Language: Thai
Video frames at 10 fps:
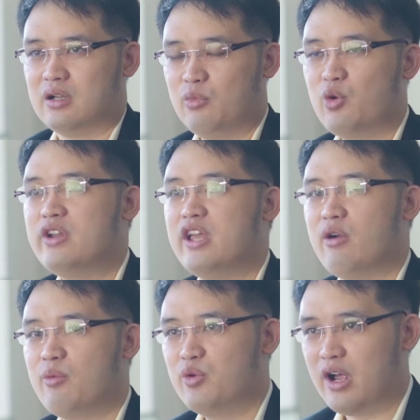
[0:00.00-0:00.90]
บุคคลที่ให้
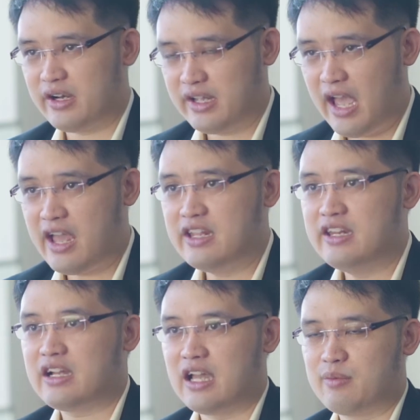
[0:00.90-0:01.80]
ความรู้หลักในค่ายนี้
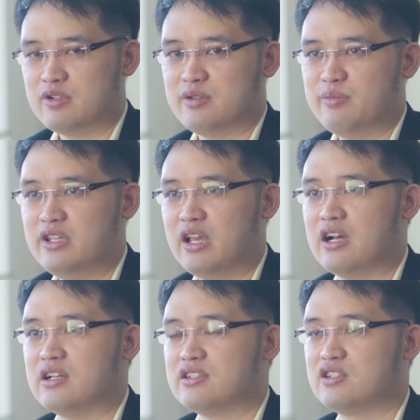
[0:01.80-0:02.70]
นะครับก็จะมี
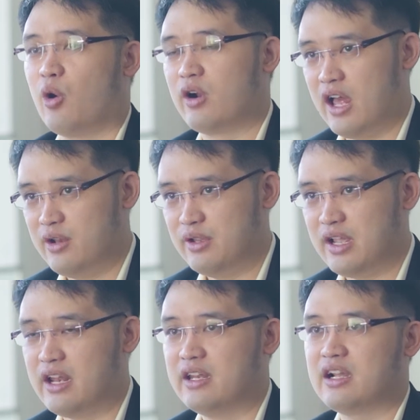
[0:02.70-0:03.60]
สองท่านด้วย
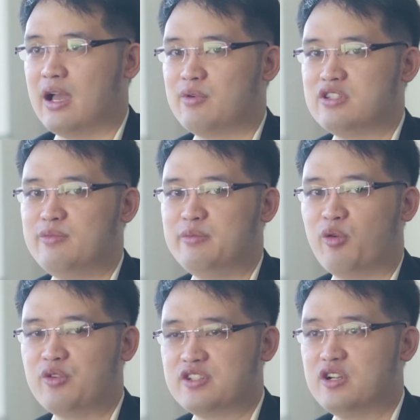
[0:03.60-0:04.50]
กันนะครับก็จะมีโปรเฟสเซอ